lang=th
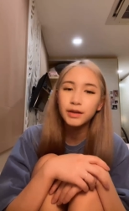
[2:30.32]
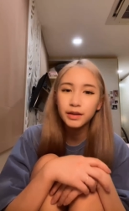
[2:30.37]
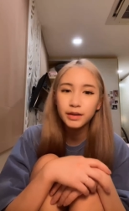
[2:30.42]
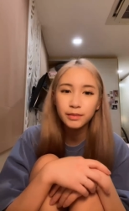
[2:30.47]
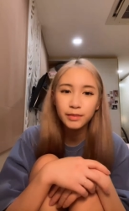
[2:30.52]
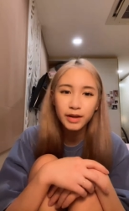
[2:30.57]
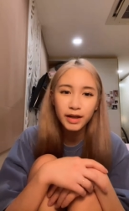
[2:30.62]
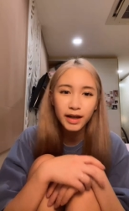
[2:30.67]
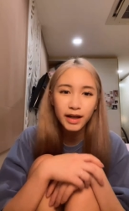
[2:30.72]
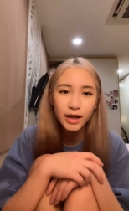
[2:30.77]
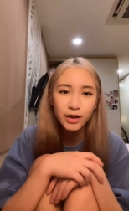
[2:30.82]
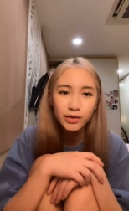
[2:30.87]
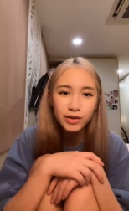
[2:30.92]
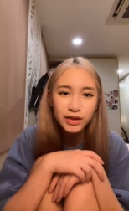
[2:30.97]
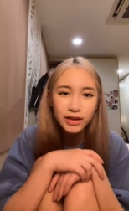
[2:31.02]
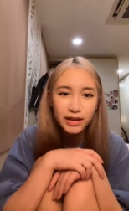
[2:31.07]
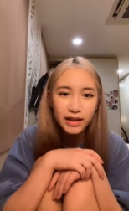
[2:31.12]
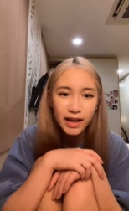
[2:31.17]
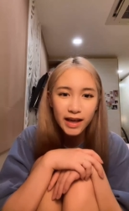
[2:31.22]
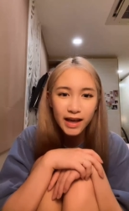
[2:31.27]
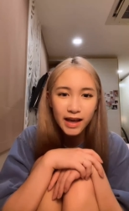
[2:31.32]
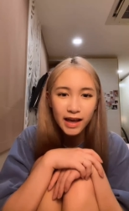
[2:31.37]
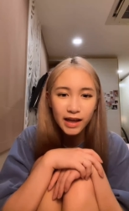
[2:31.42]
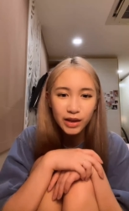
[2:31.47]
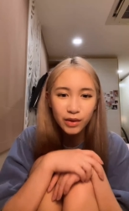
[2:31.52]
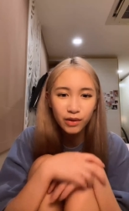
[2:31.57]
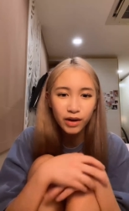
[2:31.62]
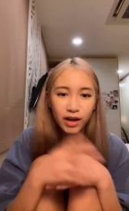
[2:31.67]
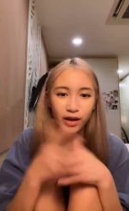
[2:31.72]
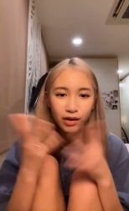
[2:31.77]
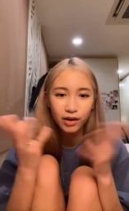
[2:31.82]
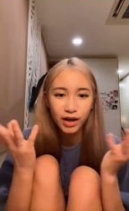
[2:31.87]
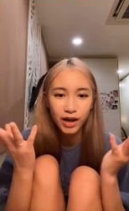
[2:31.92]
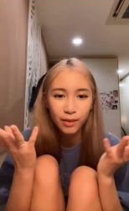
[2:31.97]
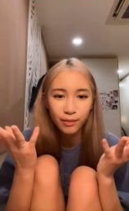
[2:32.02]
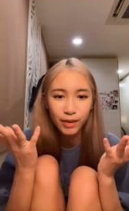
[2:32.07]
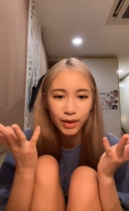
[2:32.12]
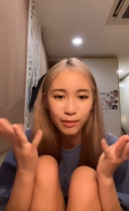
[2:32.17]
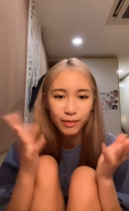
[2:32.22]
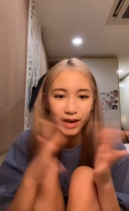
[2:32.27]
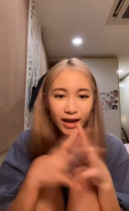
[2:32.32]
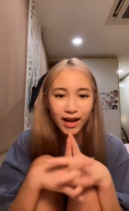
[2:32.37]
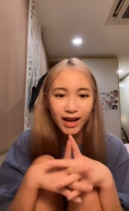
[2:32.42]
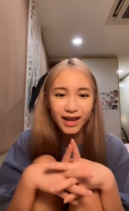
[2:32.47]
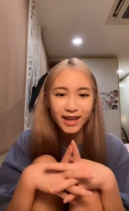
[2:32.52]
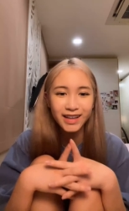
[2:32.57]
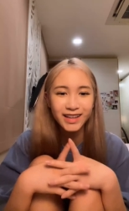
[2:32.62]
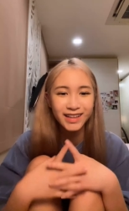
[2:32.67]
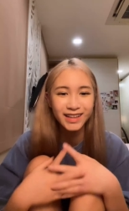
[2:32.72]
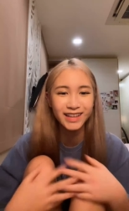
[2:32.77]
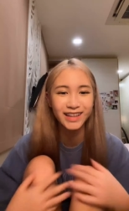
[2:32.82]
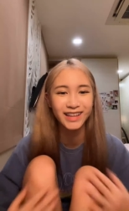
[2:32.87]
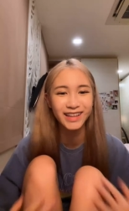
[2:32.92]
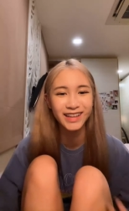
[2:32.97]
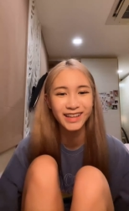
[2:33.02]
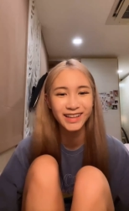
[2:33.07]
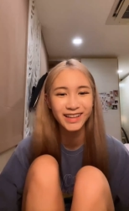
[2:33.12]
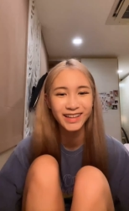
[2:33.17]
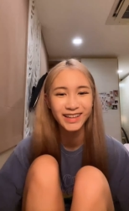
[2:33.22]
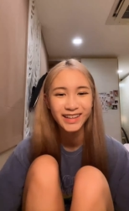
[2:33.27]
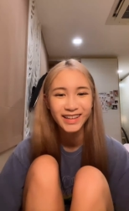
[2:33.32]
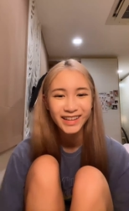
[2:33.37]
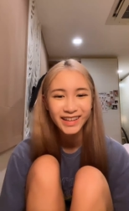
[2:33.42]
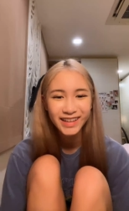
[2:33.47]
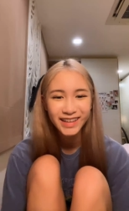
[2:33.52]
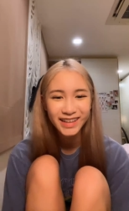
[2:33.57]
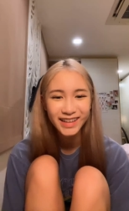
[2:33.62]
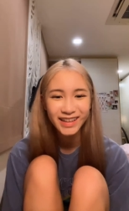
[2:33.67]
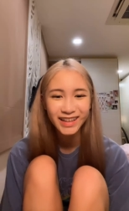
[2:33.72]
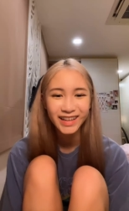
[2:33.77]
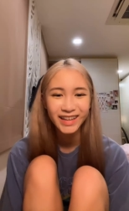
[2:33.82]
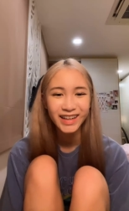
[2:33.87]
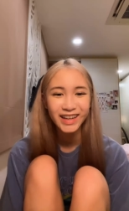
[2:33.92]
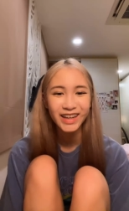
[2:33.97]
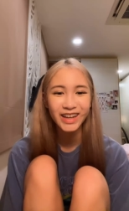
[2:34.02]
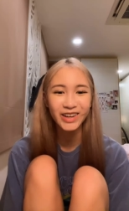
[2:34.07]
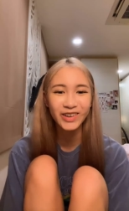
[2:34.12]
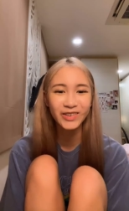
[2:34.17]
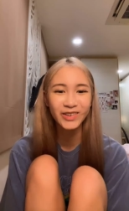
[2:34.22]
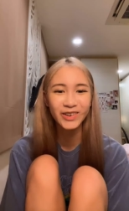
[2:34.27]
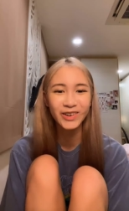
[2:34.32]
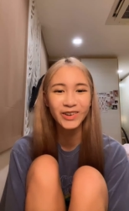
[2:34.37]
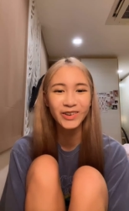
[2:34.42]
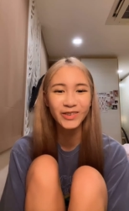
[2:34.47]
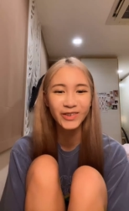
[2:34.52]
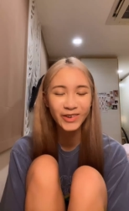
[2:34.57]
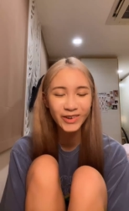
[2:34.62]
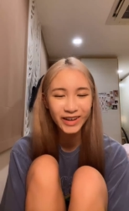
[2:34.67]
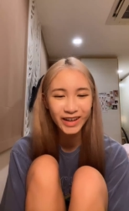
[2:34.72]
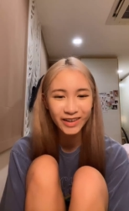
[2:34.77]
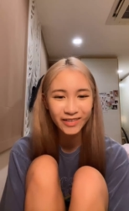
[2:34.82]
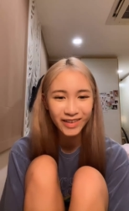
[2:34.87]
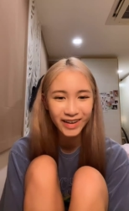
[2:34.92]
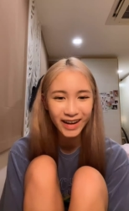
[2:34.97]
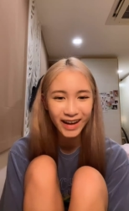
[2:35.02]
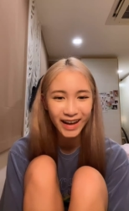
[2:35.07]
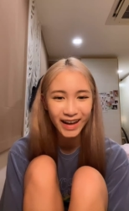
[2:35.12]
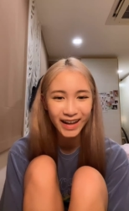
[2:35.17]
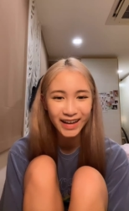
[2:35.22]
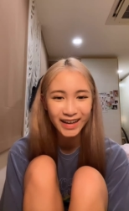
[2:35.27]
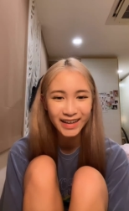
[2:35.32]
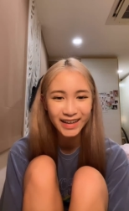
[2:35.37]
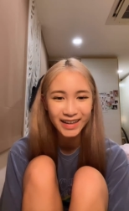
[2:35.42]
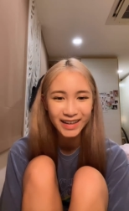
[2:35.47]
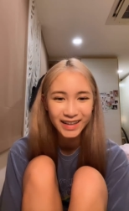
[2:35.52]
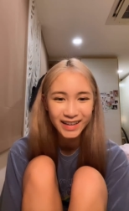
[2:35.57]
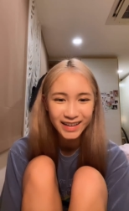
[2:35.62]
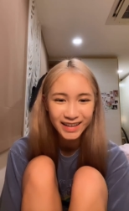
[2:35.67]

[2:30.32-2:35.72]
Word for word: เออ มันแค่รู้สึกแย่แต่ว่าเราก็ทำอะไรไม่ได้นี่เราเราพูดอะไรไม่ได้เลย